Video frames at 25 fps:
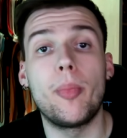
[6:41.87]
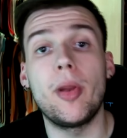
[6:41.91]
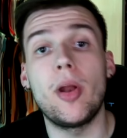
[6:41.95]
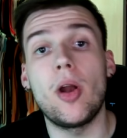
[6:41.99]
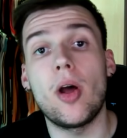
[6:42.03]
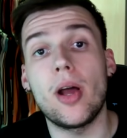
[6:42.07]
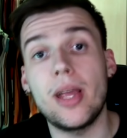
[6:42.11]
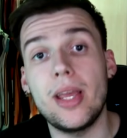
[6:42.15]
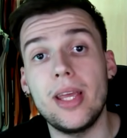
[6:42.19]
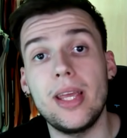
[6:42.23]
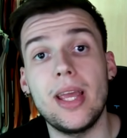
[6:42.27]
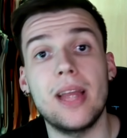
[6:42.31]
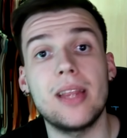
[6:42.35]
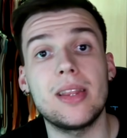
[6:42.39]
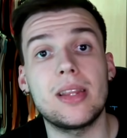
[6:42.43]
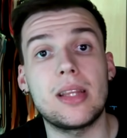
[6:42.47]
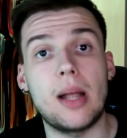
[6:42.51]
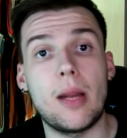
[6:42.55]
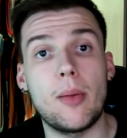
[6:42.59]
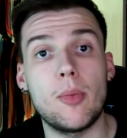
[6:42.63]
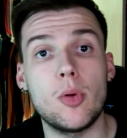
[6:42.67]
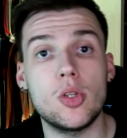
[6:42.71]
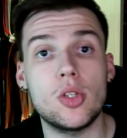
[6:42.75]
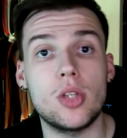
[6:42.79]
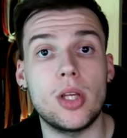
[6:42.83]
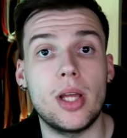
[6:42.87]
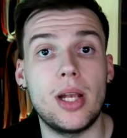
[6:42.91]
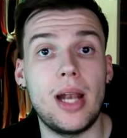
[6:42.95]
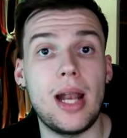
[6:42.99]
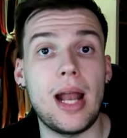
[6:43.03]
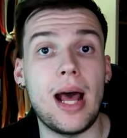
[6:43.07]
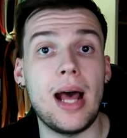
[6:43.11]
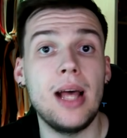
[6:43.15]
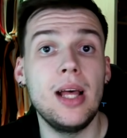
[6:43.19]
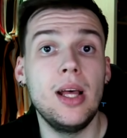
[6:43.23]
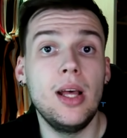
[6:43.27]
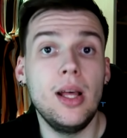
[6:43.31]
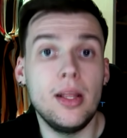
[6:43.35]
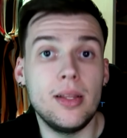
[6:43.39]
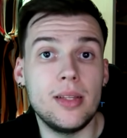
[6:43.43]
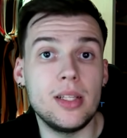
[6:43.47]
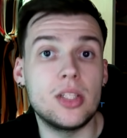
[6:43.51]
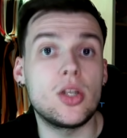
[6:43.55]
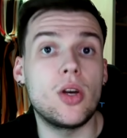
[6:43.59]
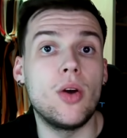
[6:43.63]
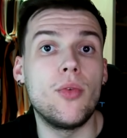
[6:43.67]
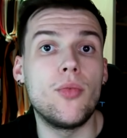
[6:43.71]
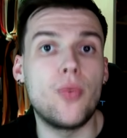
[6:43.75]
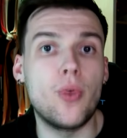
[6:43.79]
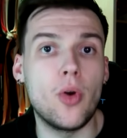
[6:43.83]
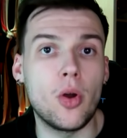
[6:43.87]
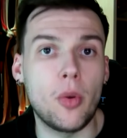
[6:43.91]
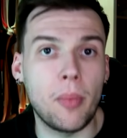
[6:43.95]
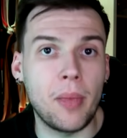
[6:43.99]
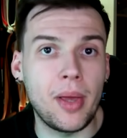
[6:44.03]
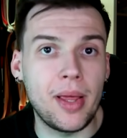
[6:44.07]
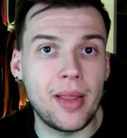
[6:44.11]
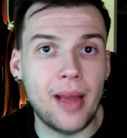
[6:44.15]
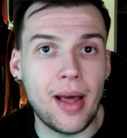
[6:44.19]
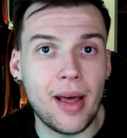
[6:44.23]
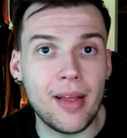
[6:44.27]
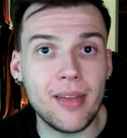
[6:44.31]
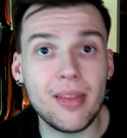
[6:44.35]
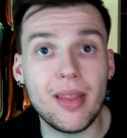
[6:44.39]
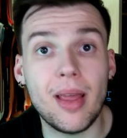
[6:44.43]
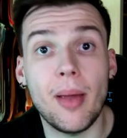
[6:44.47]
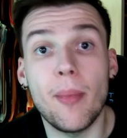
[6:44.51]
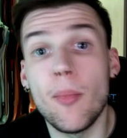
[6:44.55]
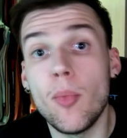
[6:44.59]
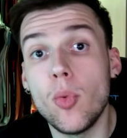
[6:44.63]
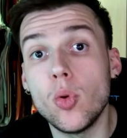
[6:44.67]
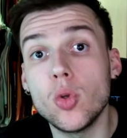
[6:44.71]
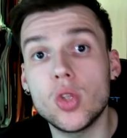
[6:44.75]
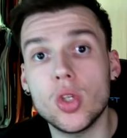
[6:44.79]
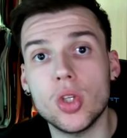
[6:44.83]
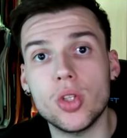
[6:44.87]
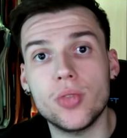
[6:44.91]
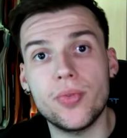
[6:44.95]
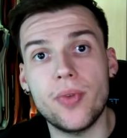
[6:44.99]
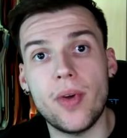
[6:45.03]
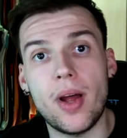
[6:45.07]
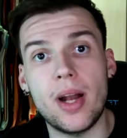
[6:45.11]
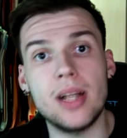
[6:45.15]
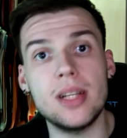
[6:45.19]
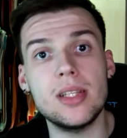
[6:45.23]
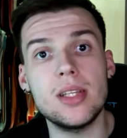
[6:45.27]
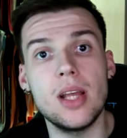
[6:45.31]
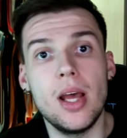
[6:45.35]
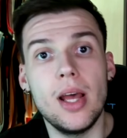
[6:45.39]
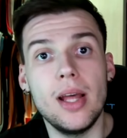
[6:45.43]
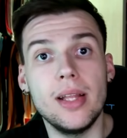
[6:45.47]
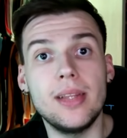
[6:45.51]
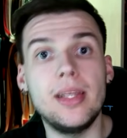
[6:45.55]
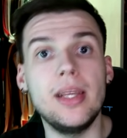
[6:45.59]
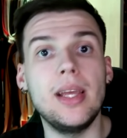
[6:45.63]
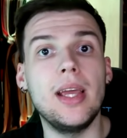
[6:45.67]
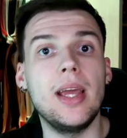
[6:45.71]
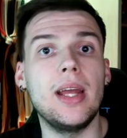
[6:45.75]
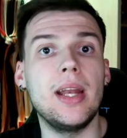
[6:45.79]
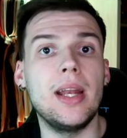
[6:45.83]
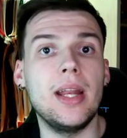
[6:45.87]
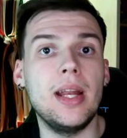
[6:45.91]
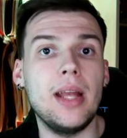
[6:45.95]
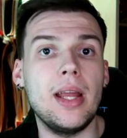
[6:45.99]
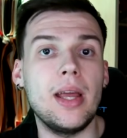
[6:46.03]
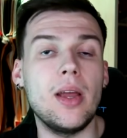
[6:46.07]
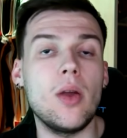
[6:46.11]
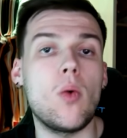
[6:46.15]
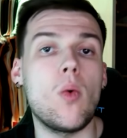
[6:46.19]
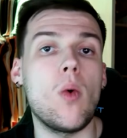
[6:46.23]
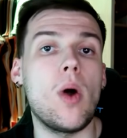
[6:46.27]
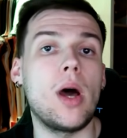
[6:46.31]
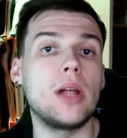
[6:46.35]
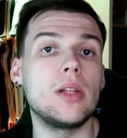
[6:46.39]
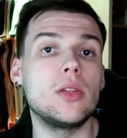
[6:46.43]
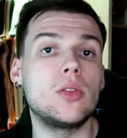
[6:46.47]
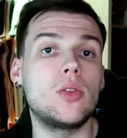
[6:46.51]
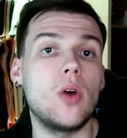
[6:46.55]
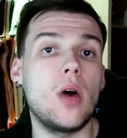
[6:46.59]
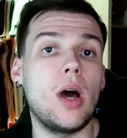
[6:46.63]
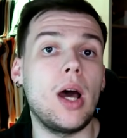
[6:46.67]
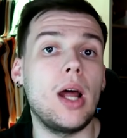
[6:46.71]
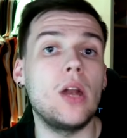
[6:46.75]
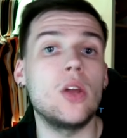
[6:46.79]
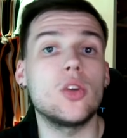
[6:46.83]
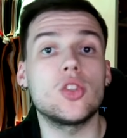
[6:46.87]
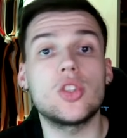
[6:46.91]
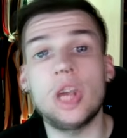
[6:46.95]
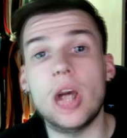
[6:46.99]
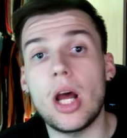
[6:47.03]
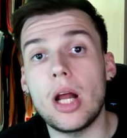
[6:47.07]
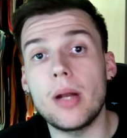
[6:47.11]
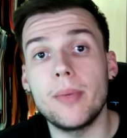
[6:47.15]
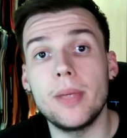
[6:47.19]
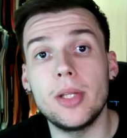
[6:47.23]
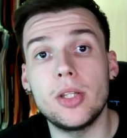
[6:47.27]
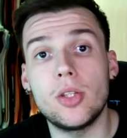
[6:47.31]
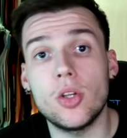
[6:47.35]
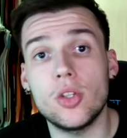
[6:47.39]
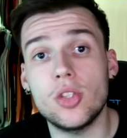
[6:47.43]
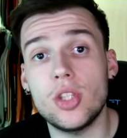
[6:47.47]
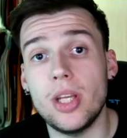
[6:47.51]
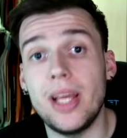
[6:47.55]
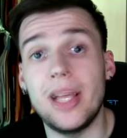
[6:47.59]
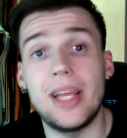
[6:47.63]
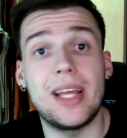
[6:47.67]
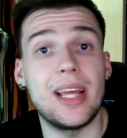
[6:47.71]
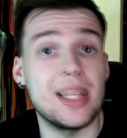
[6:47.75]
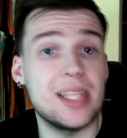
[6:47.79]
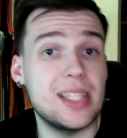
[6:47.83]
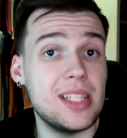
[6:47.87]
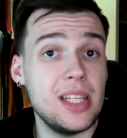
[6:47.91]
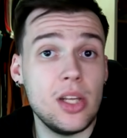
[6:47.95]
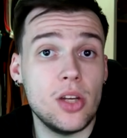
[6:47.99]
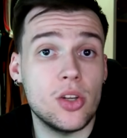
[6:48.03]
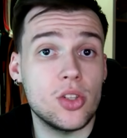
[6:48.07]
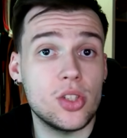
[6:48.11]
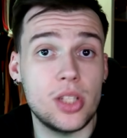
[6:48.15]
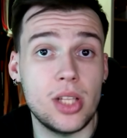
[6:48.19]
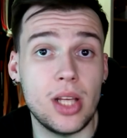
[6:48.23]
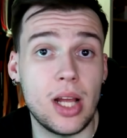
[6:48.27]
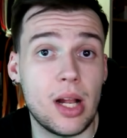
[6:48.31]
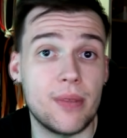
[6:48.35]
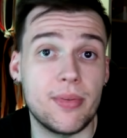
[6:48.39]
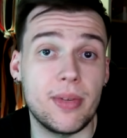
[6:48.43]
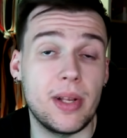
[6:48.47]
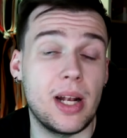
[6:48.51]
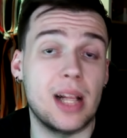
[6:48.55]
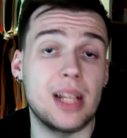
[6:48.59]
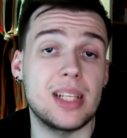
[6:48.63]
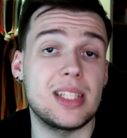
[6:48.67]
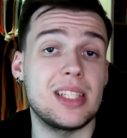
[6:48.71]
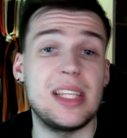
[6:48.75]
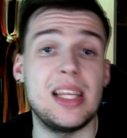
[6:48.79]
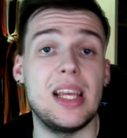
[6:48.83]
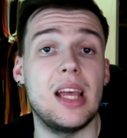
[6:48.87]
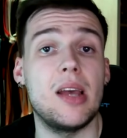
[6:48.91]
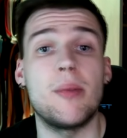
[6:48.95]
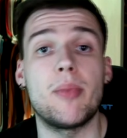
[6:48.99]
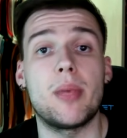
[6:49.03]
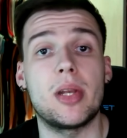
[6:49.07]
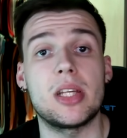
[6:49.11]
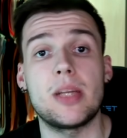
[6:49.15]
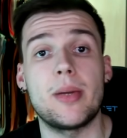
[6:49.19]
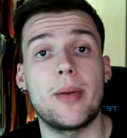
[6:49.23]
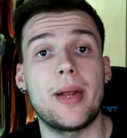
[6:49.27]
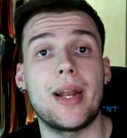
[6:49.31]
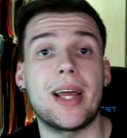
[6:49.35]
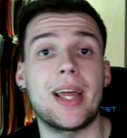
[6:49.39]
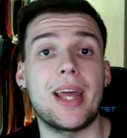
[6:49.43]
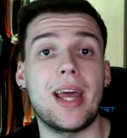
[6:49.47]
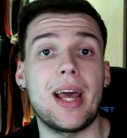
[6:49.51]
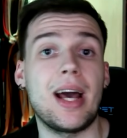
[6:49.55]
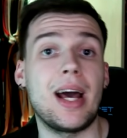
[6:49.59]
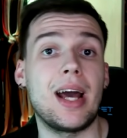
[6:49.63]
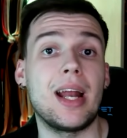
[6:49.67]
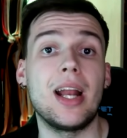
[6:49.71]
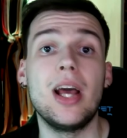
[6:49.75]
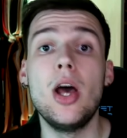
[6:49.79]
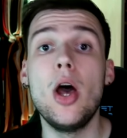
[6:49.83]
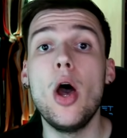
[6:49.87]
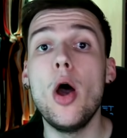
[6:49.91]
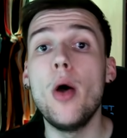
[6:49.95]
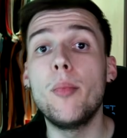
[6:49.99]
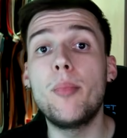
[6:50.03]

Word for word: pero aquí ya entramos en la disconformidad que muchos fans tienen en cuanto a los árbitros y que sí o sí al final siempre se van a quejar.